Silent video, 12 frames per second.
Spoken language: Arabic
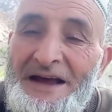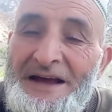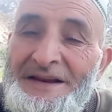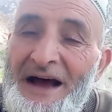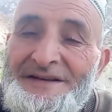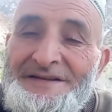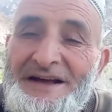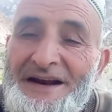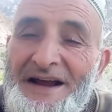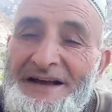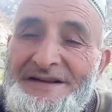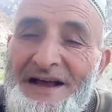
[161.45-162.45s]
الناس
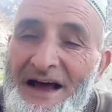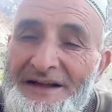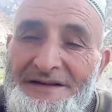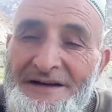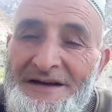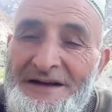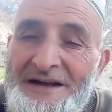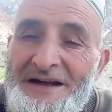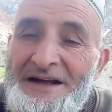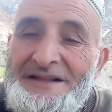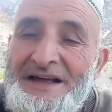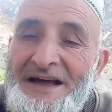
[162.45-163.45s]
نرقزات
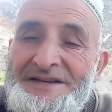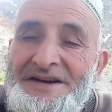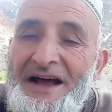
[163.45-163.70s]
دارت